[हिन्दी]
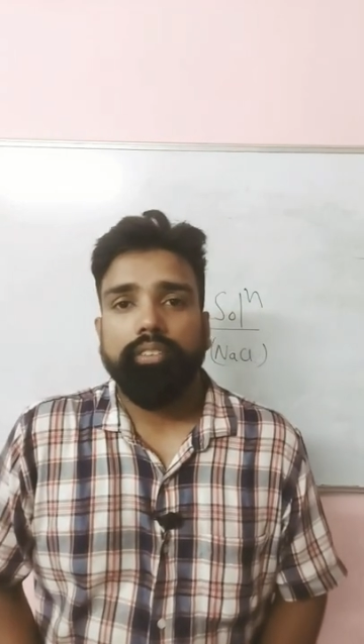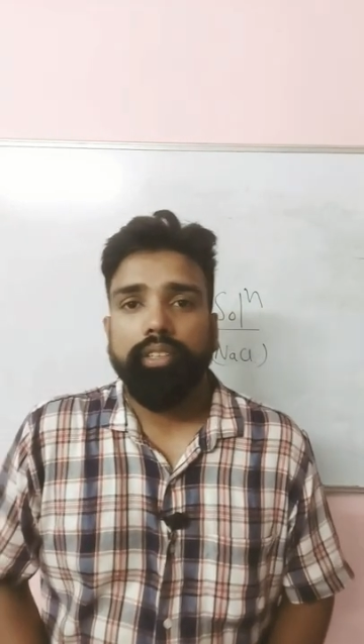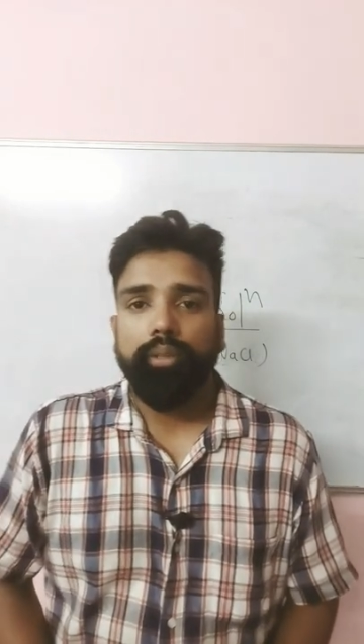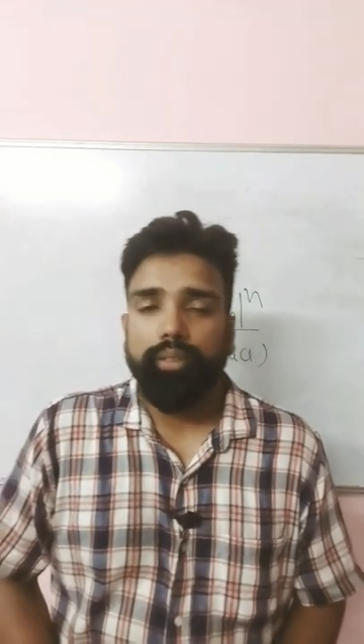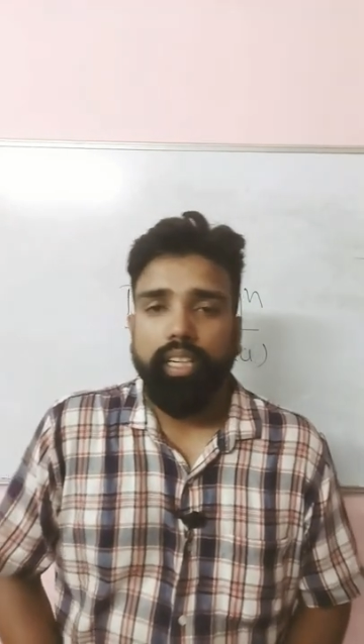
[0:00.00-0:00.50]

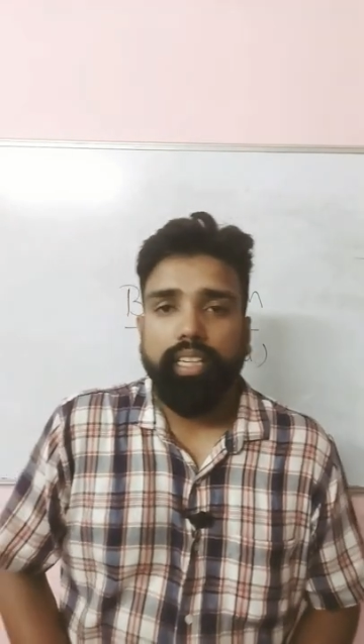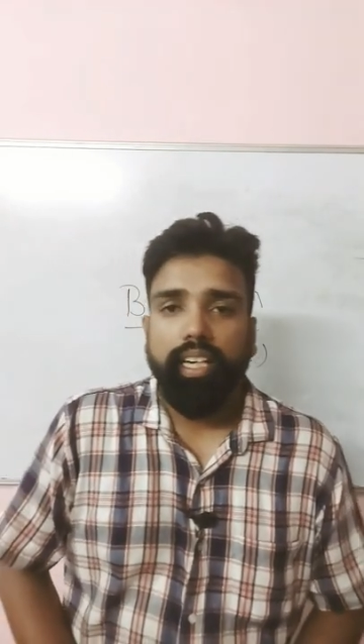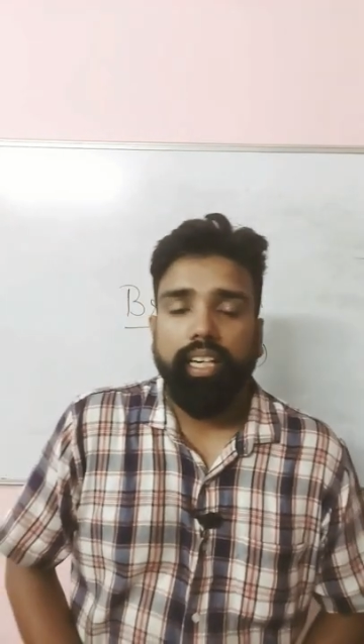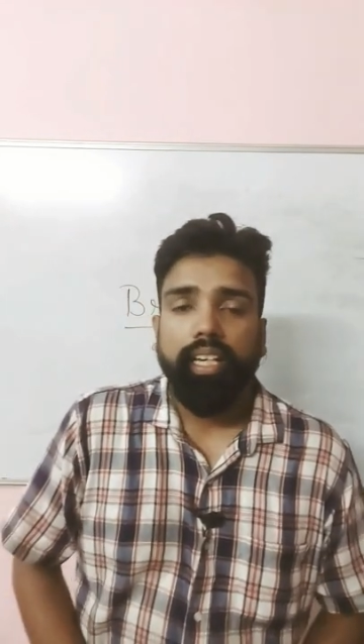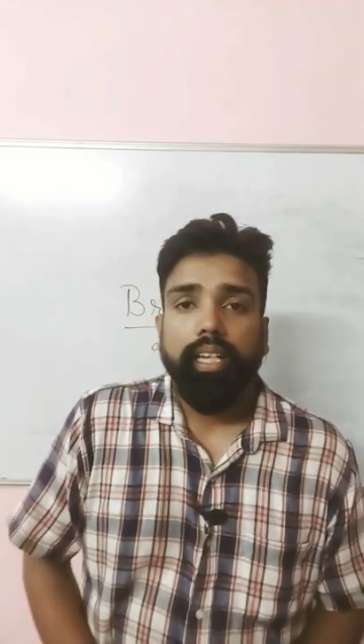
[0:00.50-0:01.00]
एक्चुअली होता
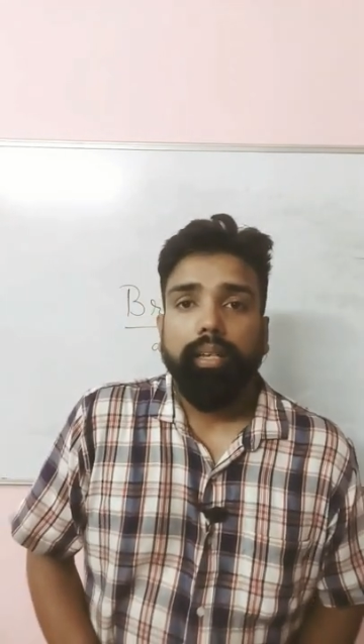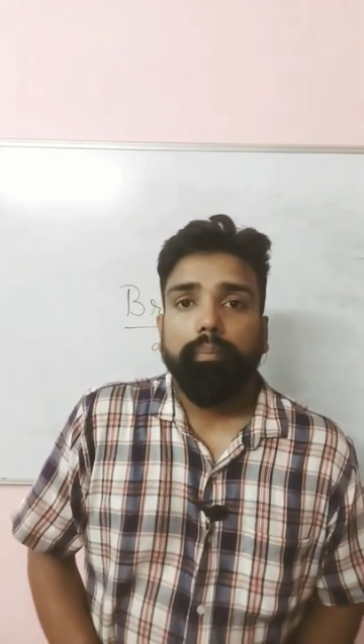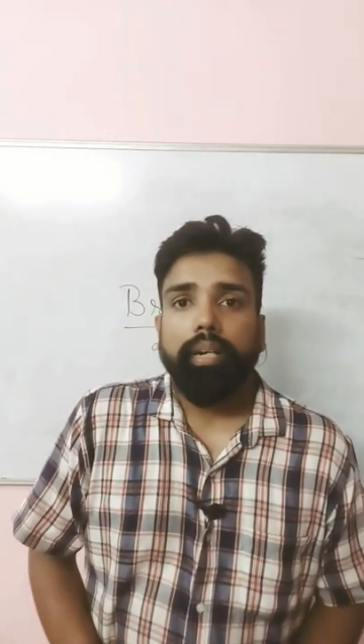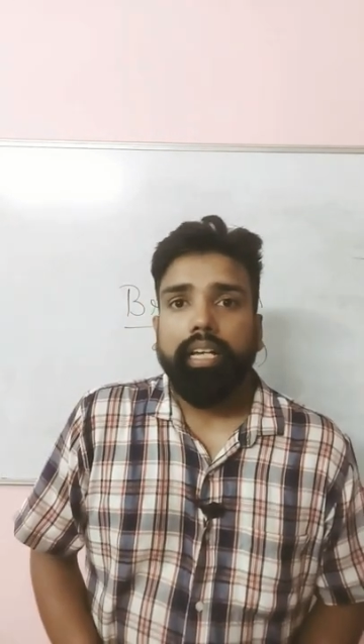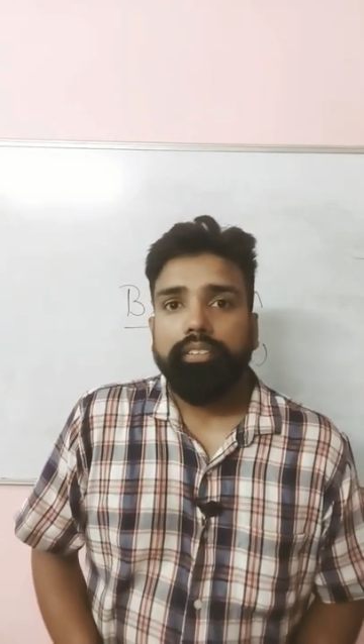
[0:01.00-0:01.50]
क्या है
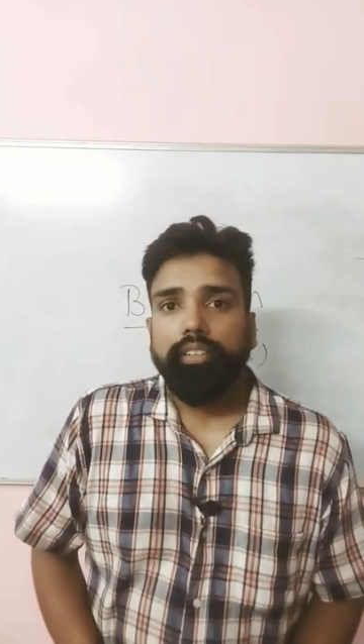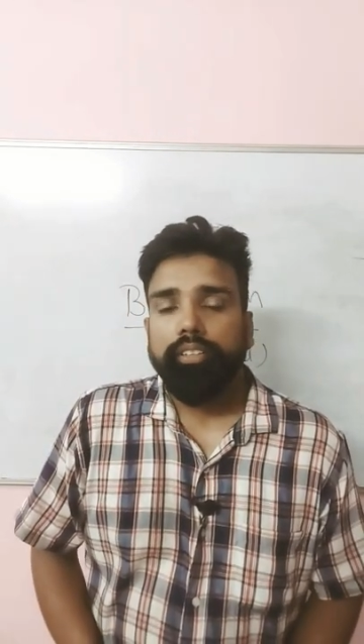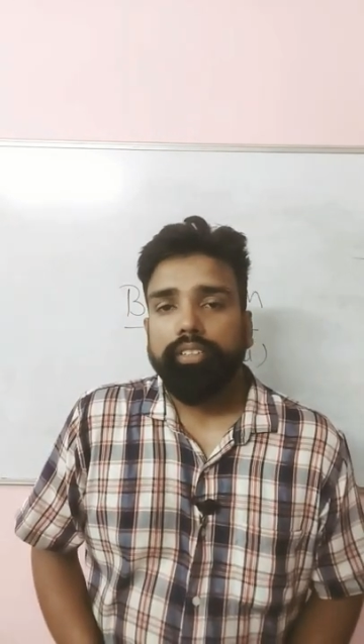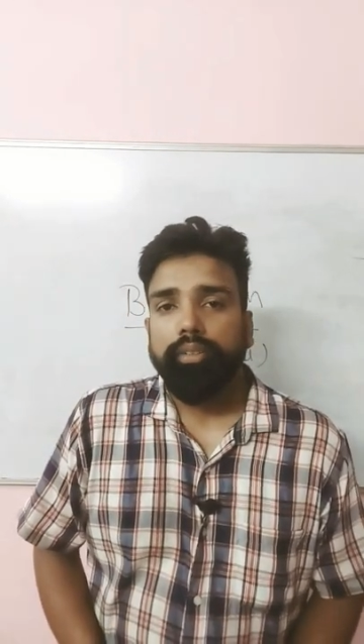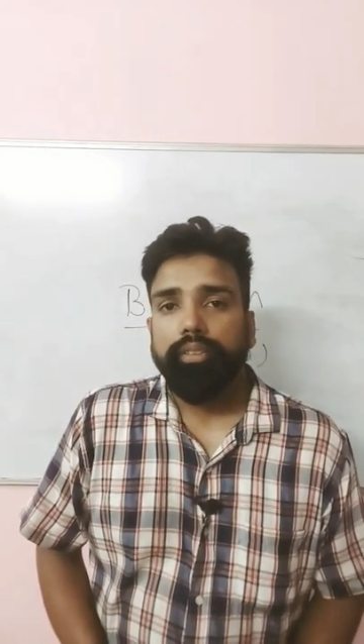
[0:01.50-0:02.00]
ब्राइन
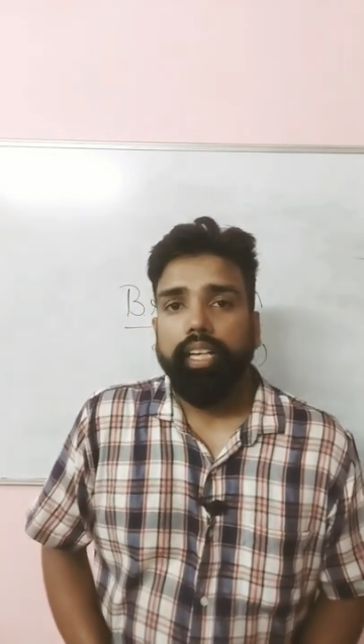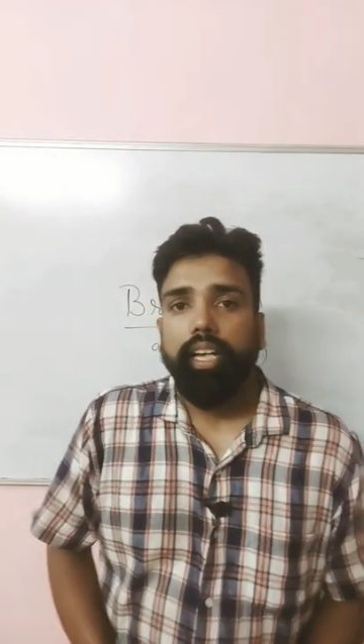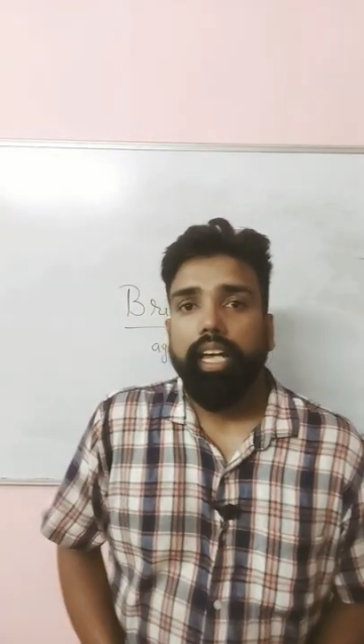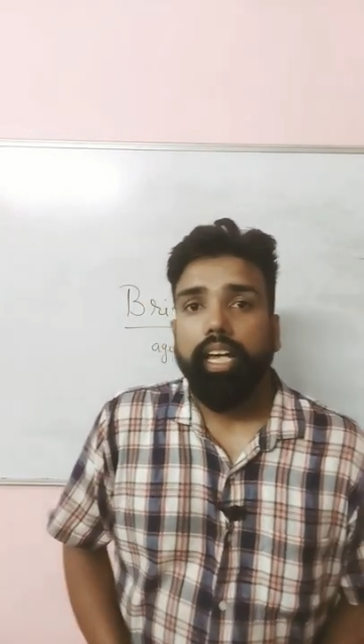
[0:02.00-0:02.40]
सॉल्यूशन होता है